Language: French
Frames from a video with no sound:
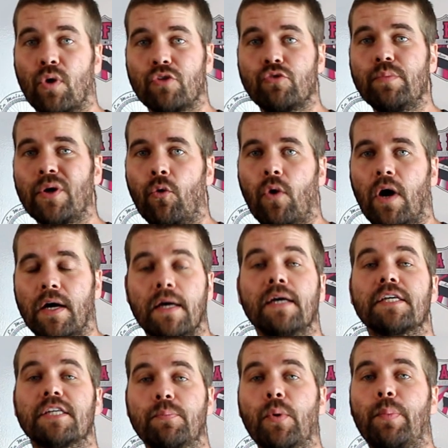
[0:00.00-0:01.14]
numéro 1
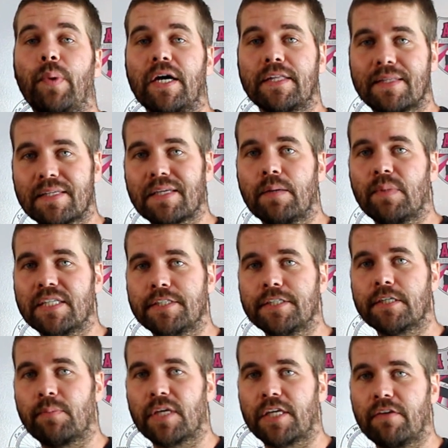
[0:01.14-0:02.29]
qui peut paraître très
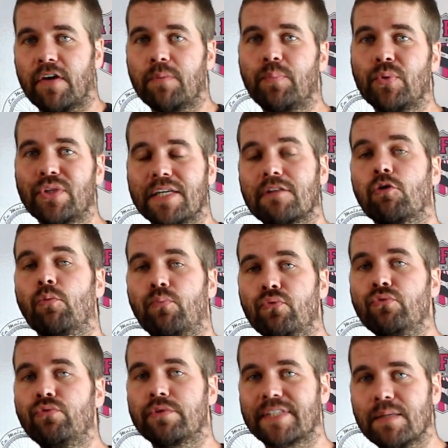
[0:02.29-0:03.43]
basique mais qui va être peut-être le
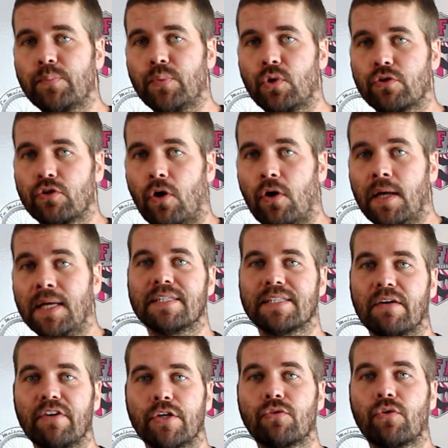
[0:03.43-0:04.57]
plus important,
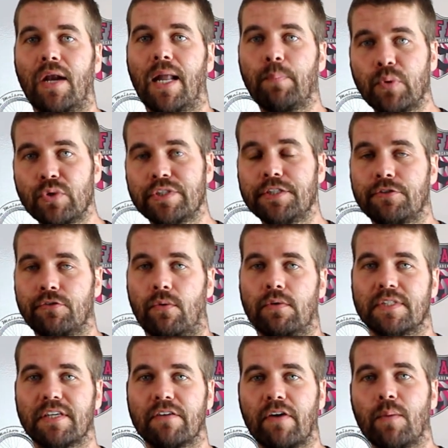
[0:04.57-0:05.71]
ça va être la position.
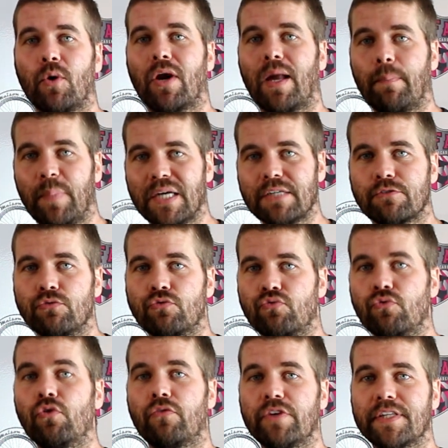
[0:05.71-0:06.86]
C'est vraiment la base de
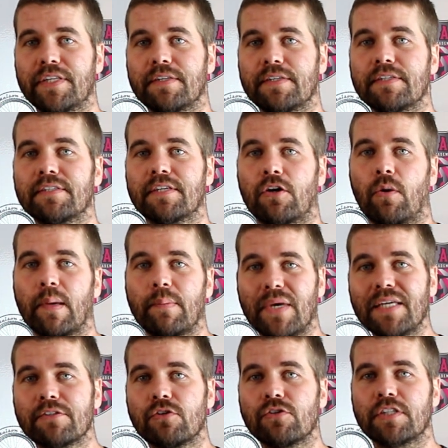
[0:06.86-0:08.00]
tout. Le VTT, c'est quand même
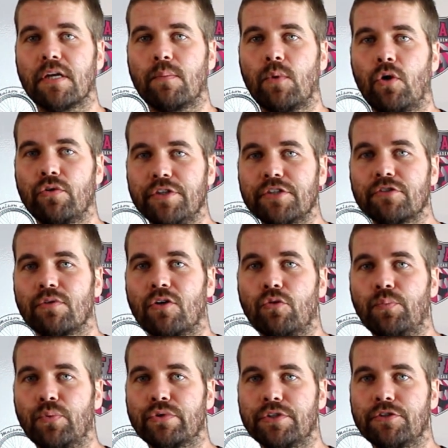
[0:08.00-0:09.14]
essentiellement une histoire de
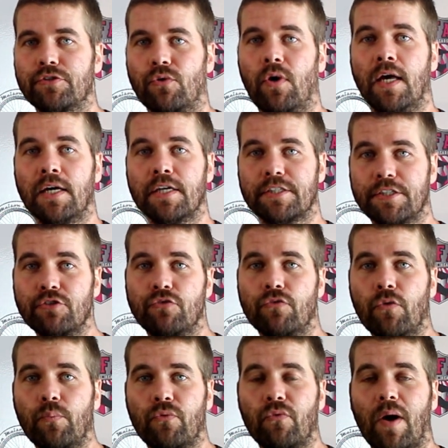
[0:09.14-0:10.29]
position. Si tu
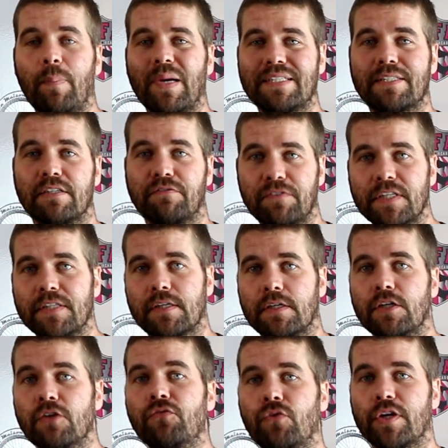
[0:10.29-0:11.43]
veux pouvoir passer vite,
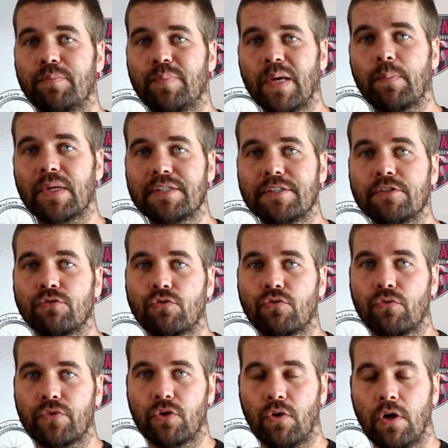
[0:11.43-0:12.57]
il être bien placé sur
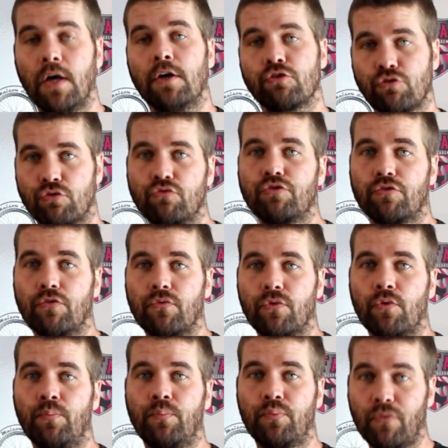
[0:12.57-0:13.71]
ton vélo, surtout si tu
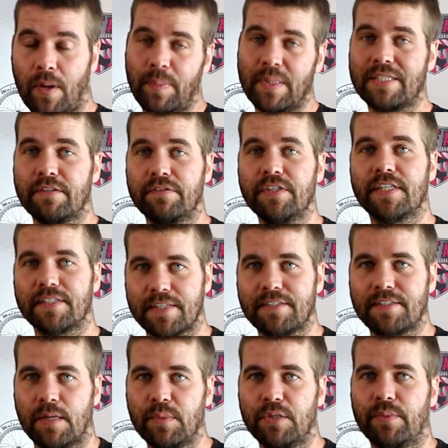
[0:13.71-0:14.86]
veux pouvoir passer vite et que ça se
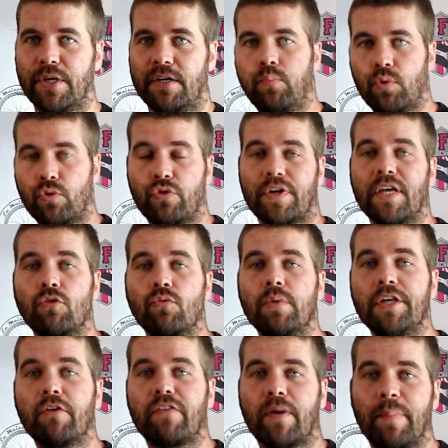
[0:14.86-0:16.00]
termine bien. Pour ne rien
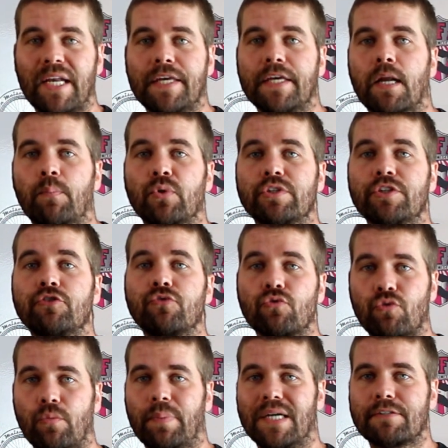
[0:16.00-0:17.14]
oublier, on va balayer la position
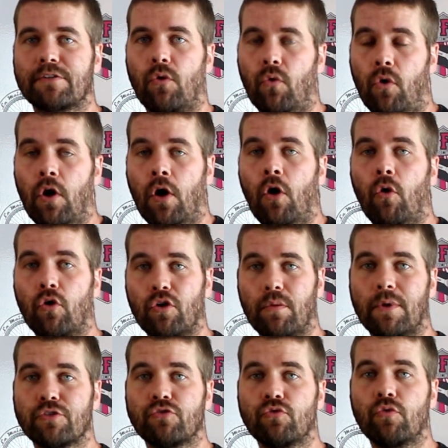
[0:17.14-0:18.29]
de base en haut. On
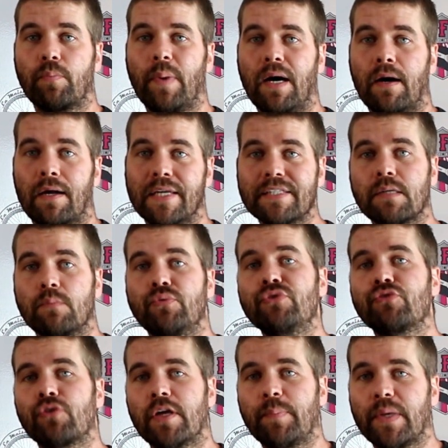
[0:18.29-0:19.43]
commence donc par les appuis
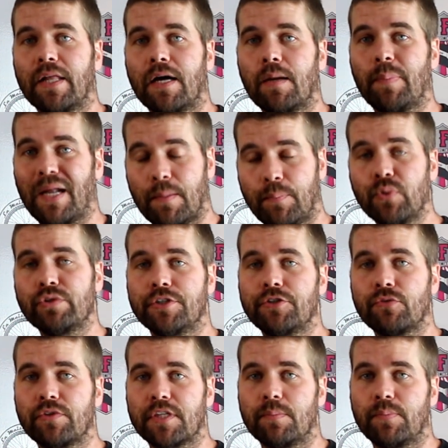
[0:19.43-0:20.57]
sur les pédales, par la
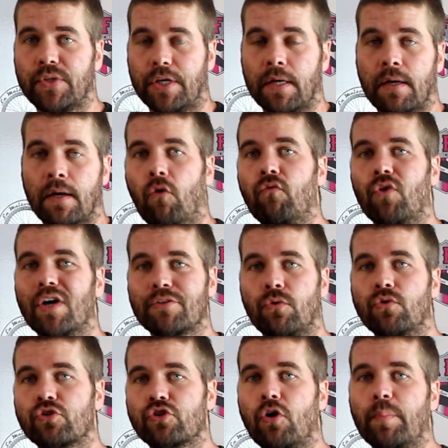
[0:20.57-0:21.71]
position de tes pieds. On voit
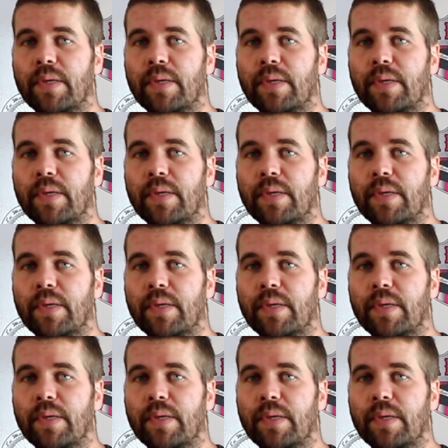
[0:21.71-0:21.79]
trop de gens